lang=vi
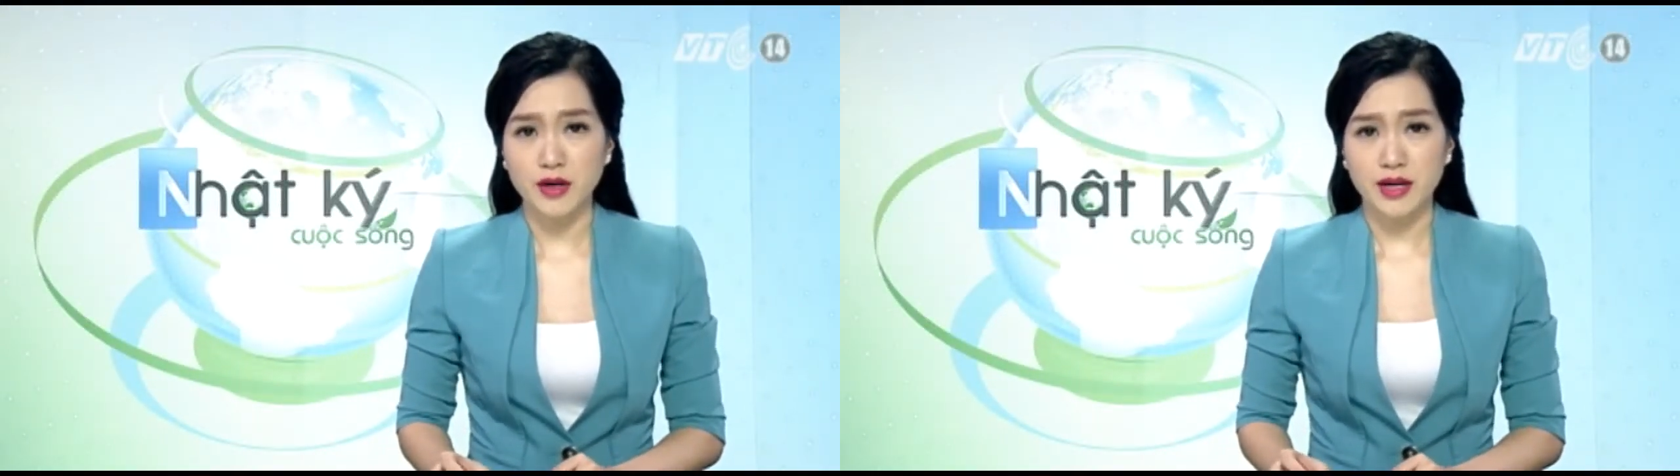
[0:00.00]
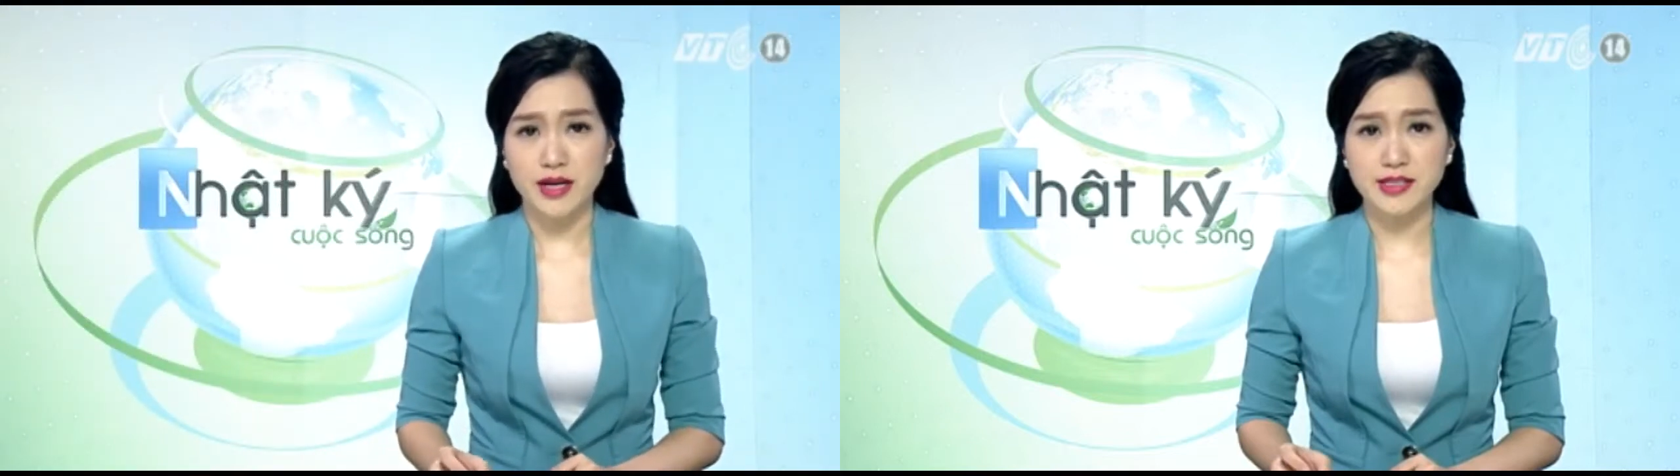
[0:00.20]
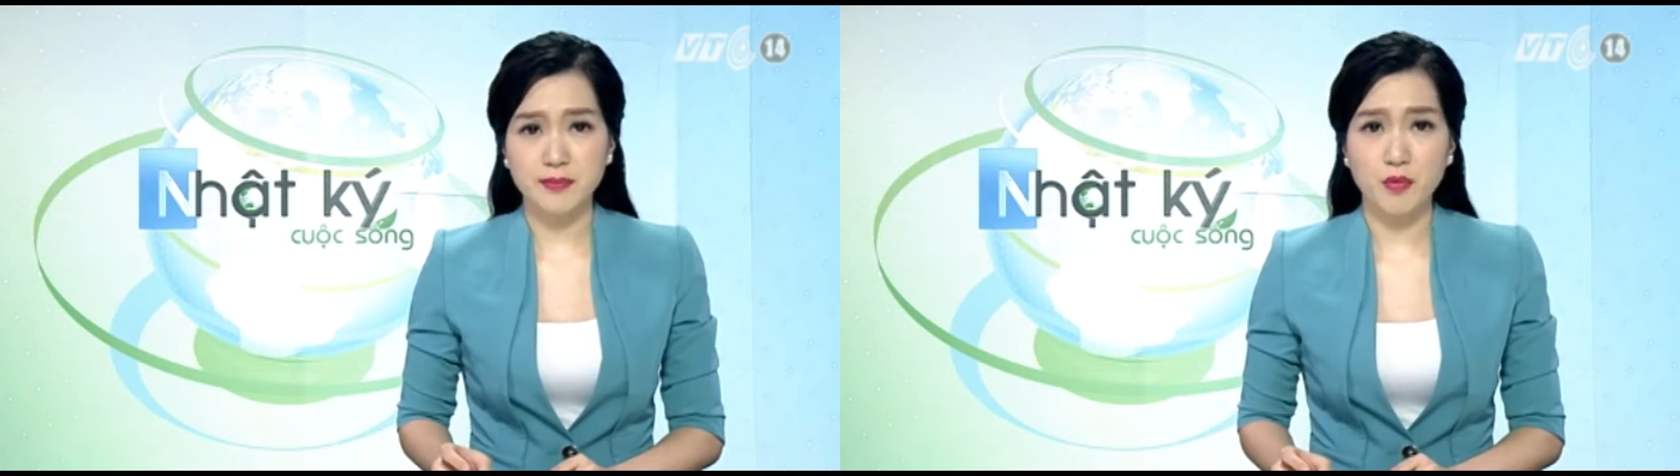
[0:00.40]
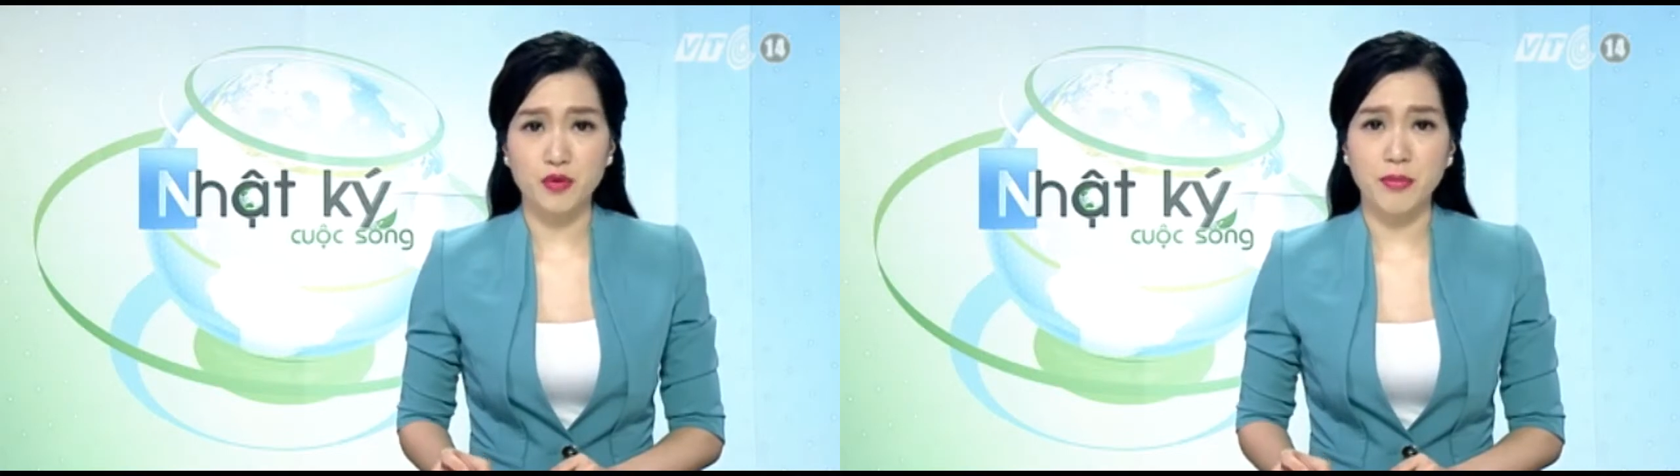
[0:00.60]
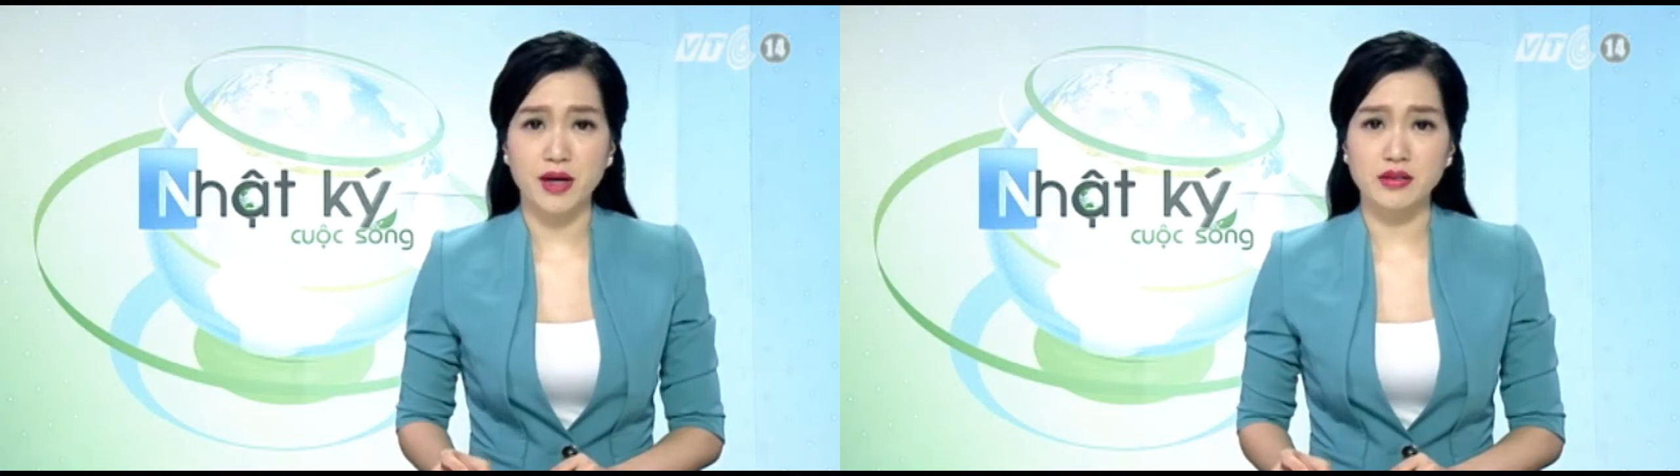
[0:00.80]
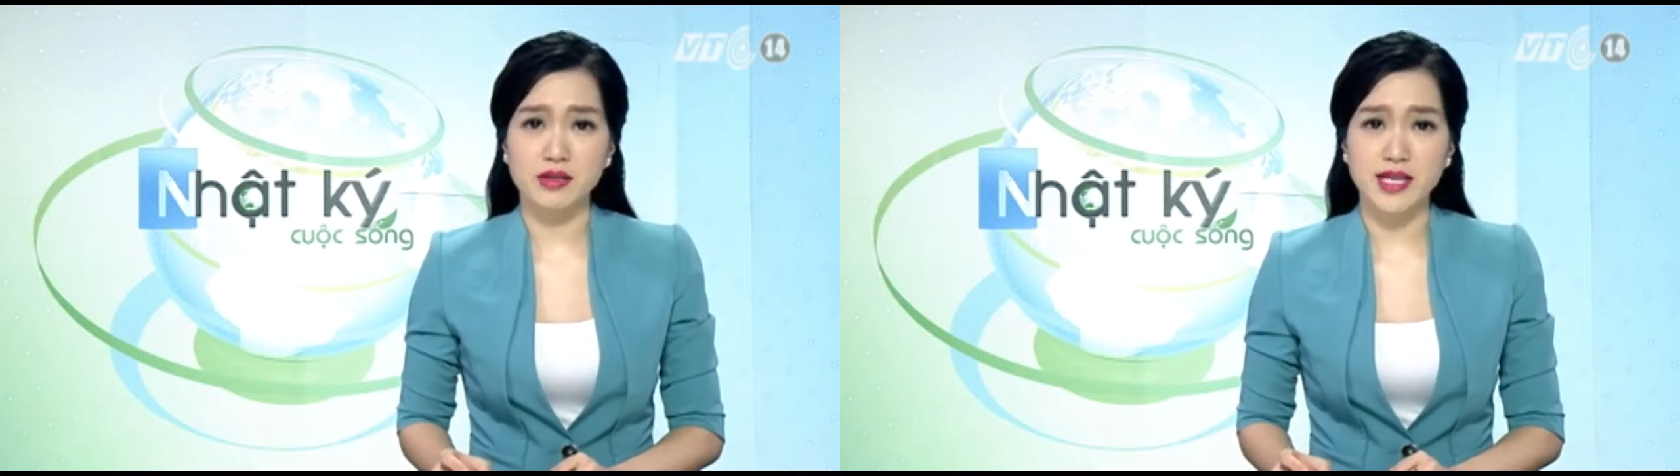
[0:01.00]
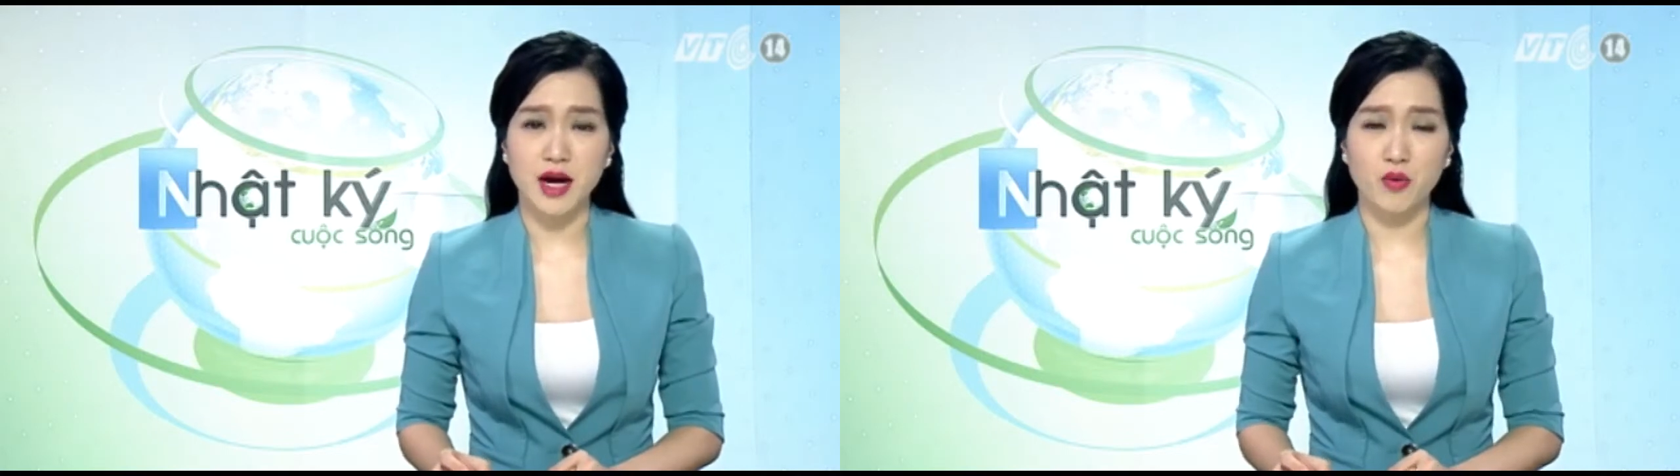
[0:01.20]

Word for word: đè sập một mảng tường rào